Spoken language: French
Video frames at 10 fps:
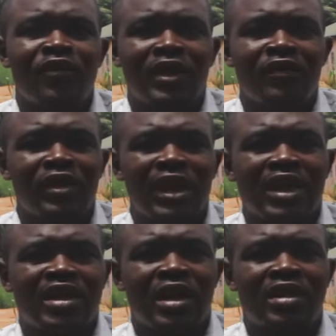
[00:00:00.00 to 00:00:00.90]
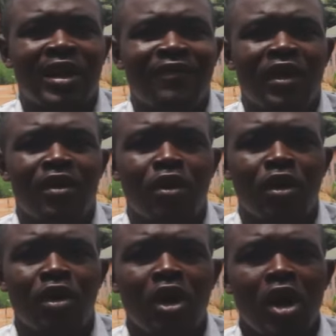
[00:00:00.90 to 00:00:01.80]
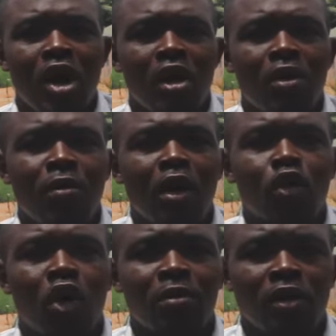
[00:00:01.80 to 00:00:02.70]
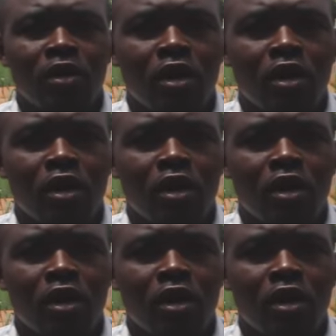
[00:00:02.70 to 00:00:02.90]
est va revenir à la charge avec un bon nombre